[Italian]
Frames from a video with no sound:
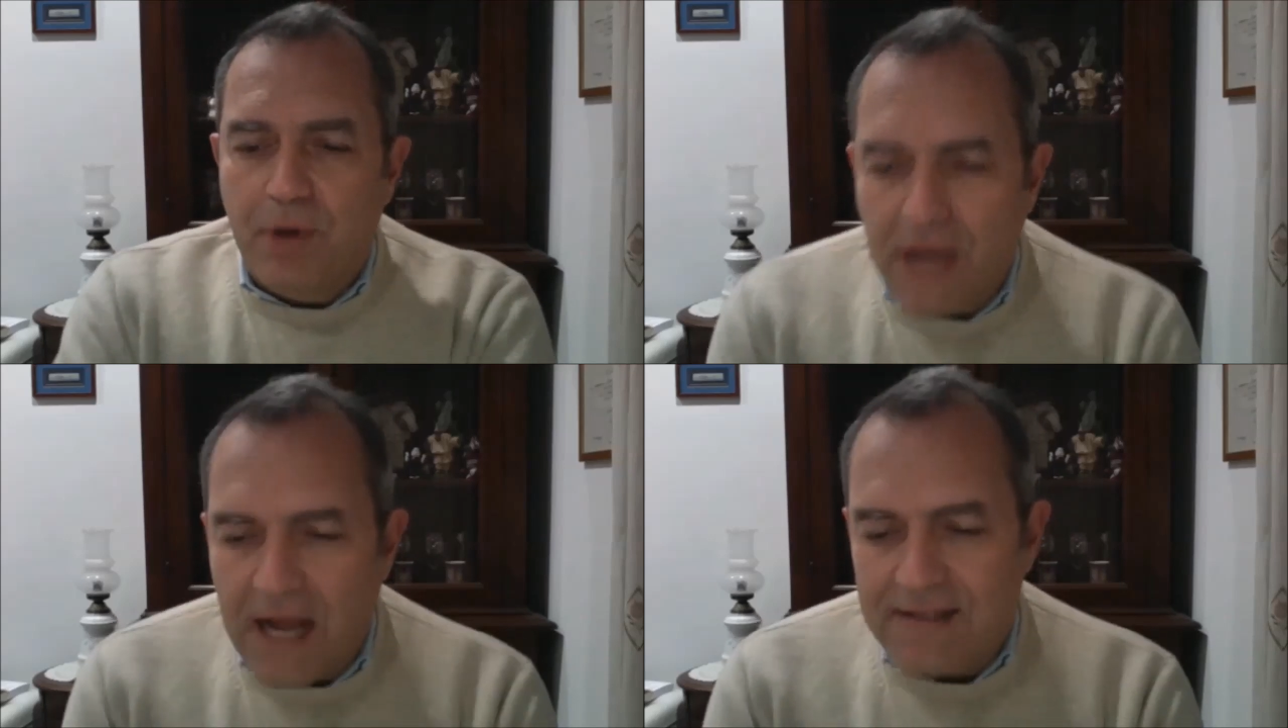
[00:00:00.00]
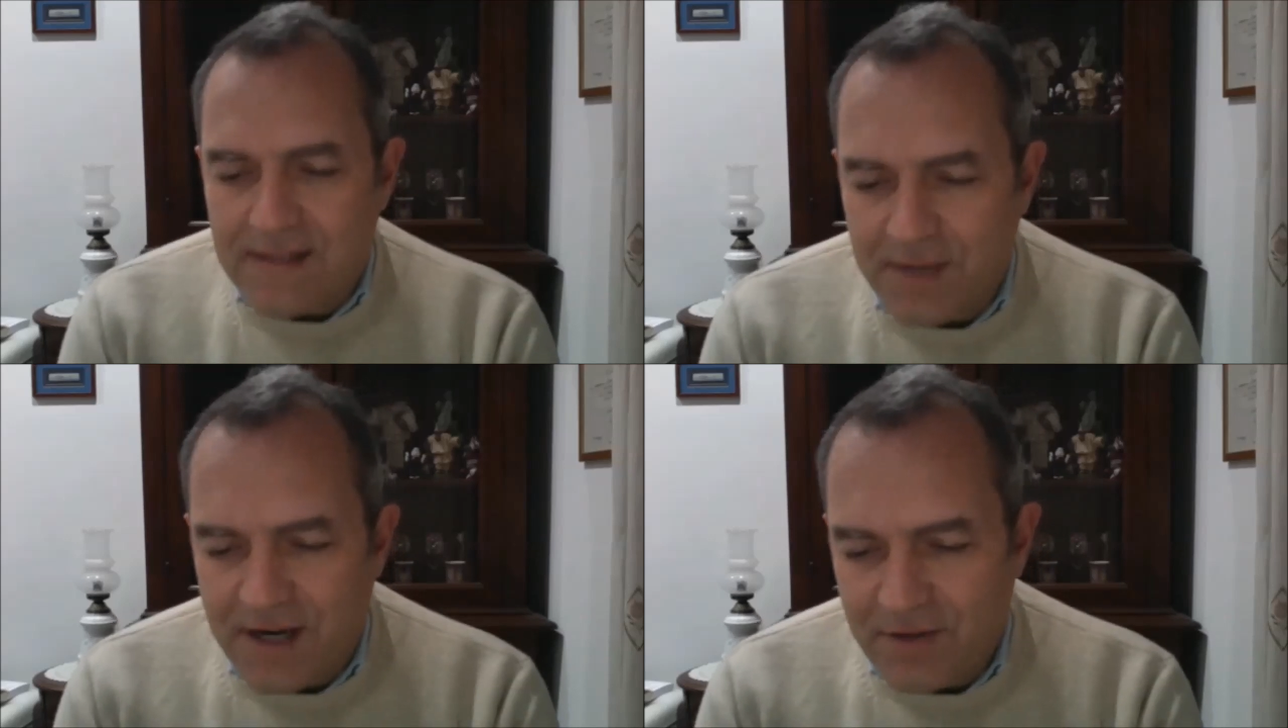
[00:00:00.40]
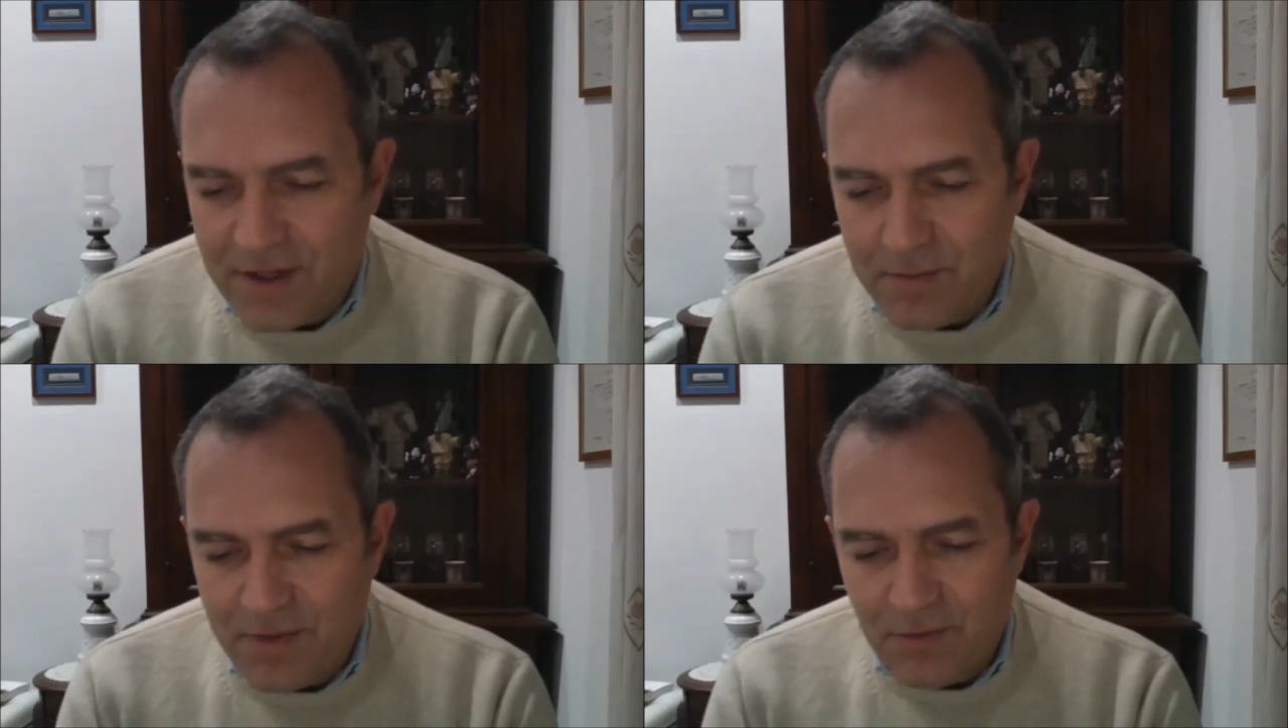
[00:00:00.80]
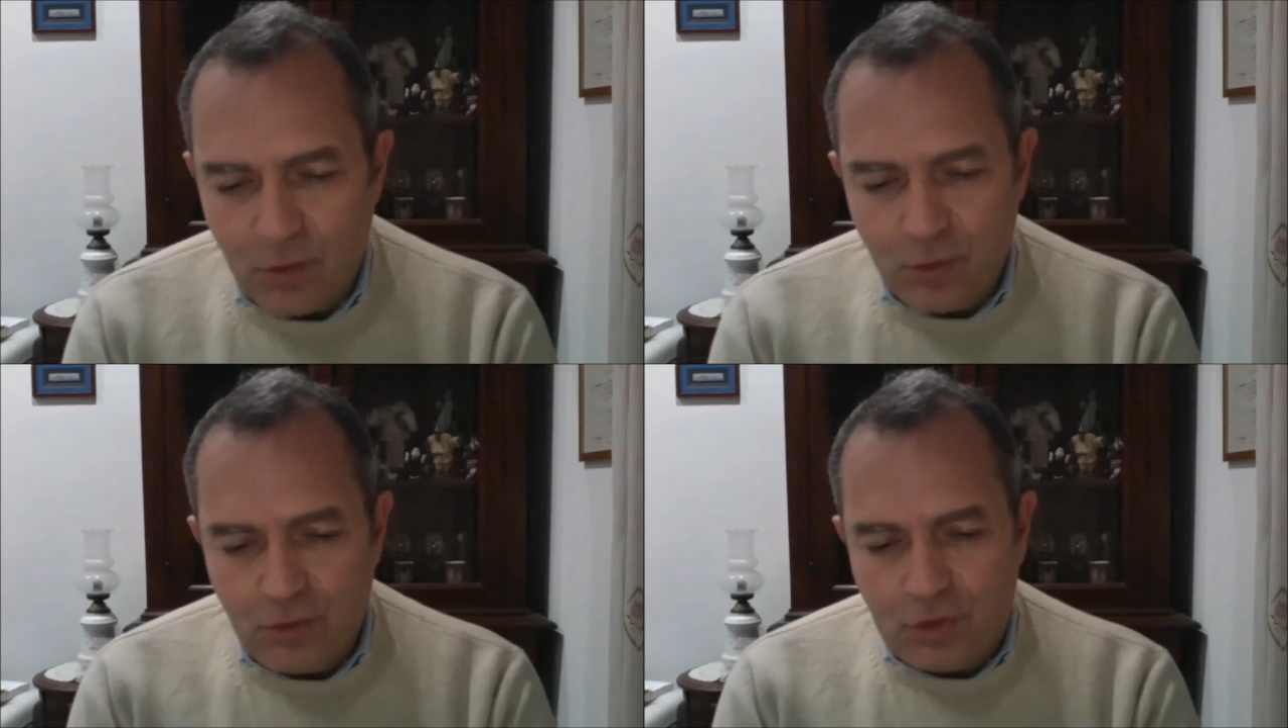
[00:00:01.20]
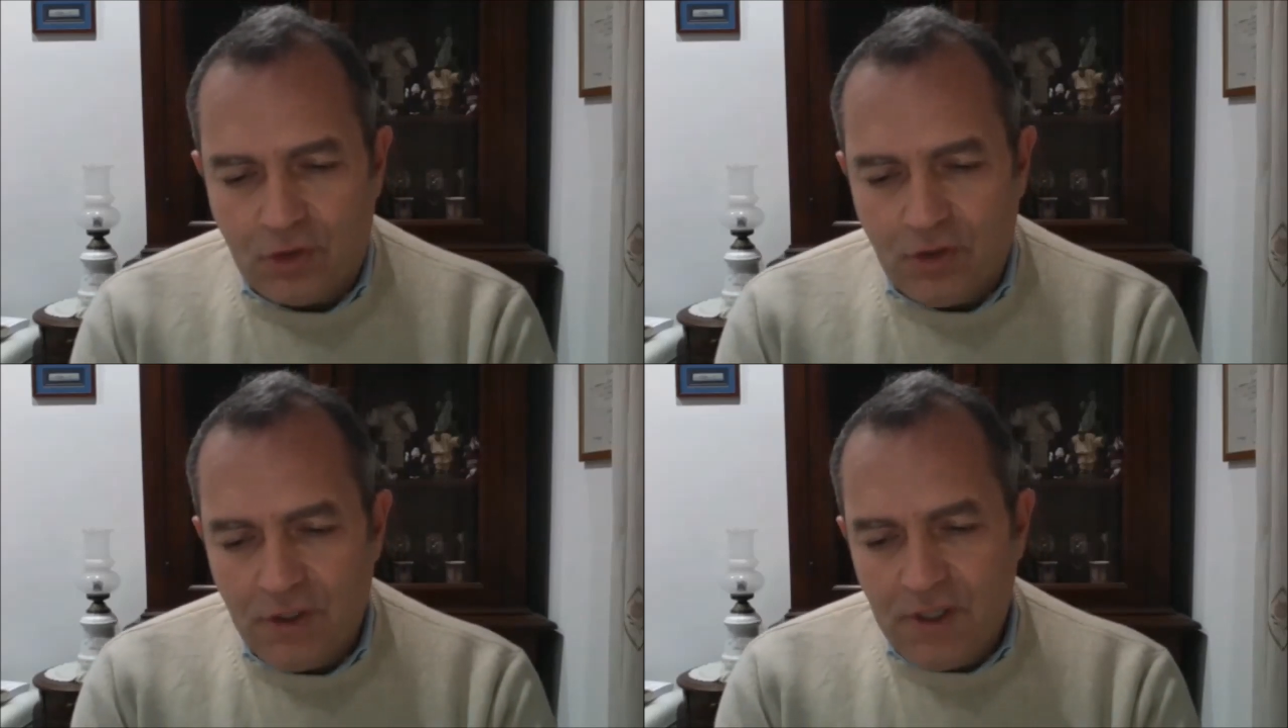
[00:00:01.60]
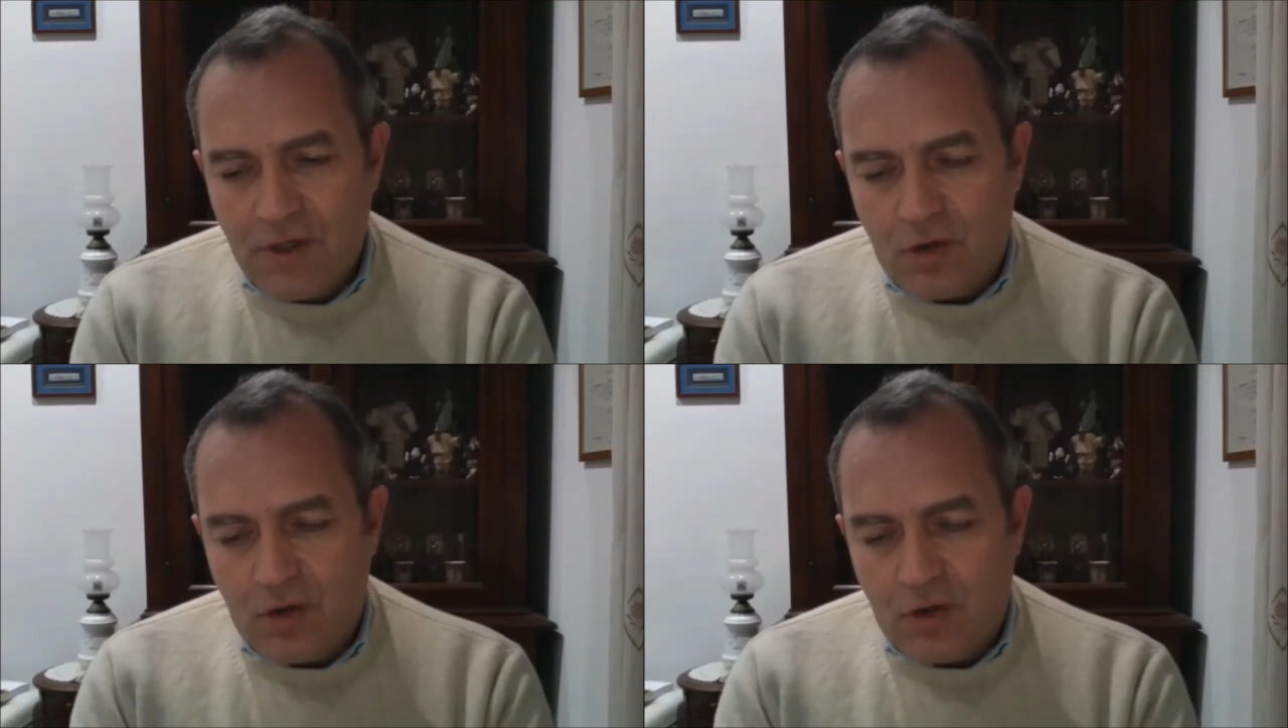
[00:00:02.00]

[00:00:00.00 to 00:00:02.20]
grazie per avermi voluto